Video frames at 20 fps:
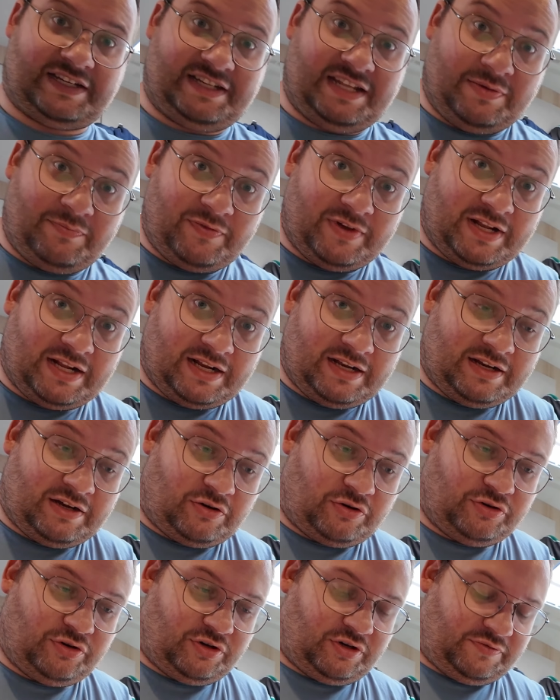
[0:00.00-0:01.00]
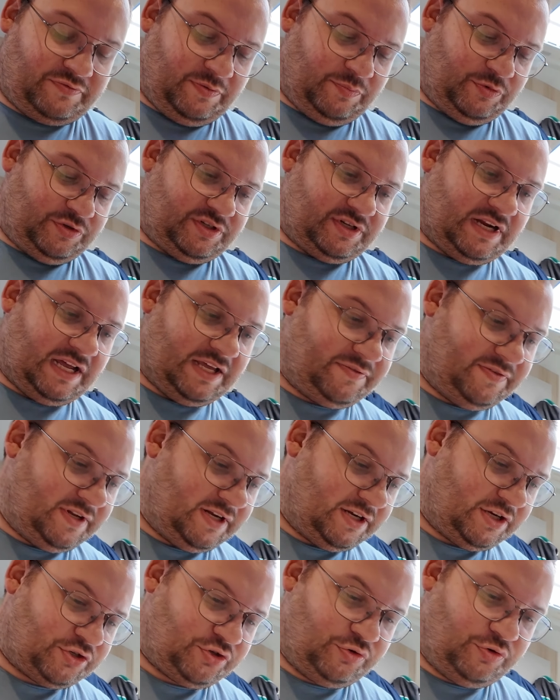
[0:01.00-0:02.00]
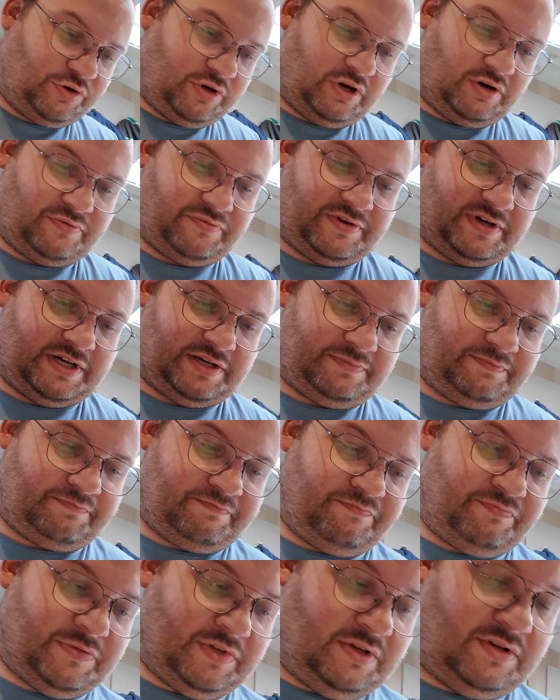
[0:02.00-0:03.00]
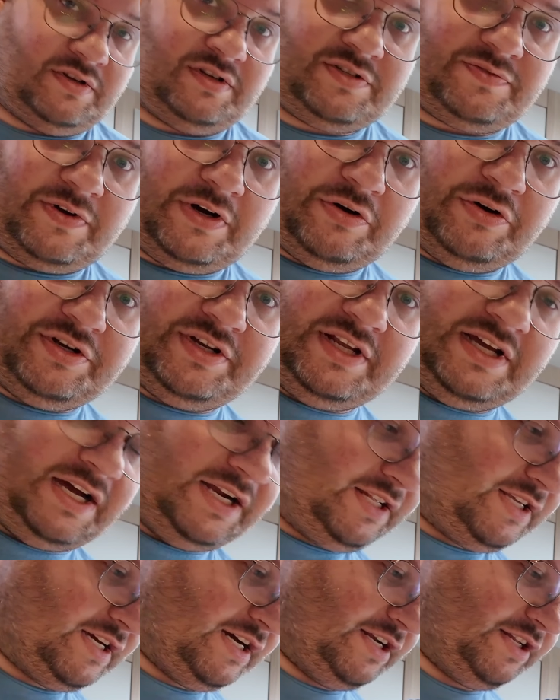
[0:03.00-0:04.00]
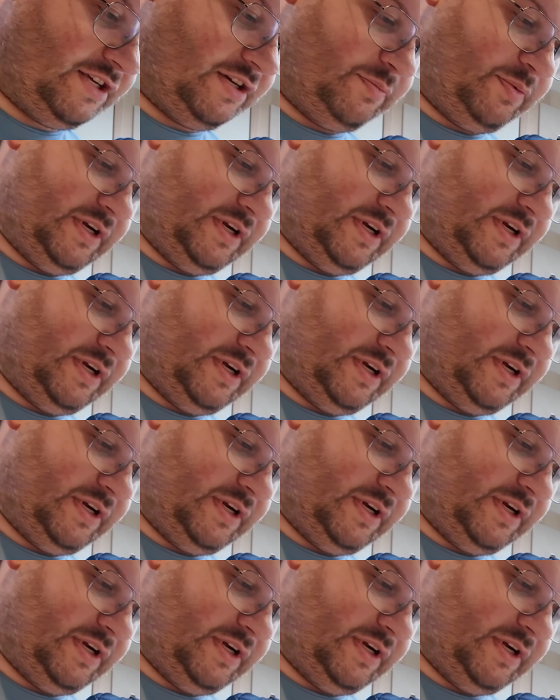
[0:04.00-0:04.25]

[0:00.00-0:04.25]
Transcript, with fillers: Nachdem wir dann auch noch, wir müssen gleich wieder nach Schöngau fahren. Das war heute ja eigentlich gar nicht